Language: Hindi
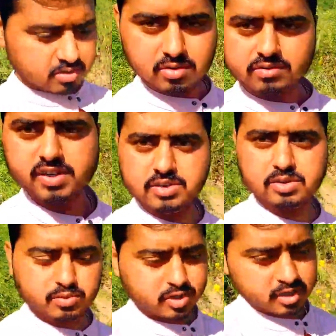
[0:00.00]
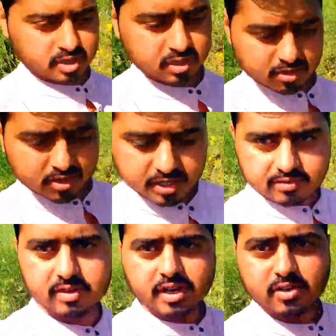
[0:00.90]
और वीडियो को पूरा देखा करो यार
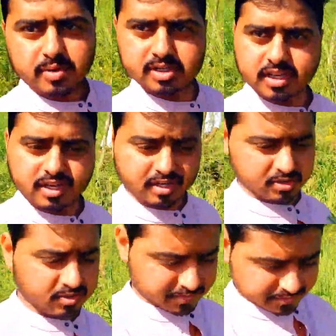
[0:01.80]
वीडियो का मज़ा लिया करो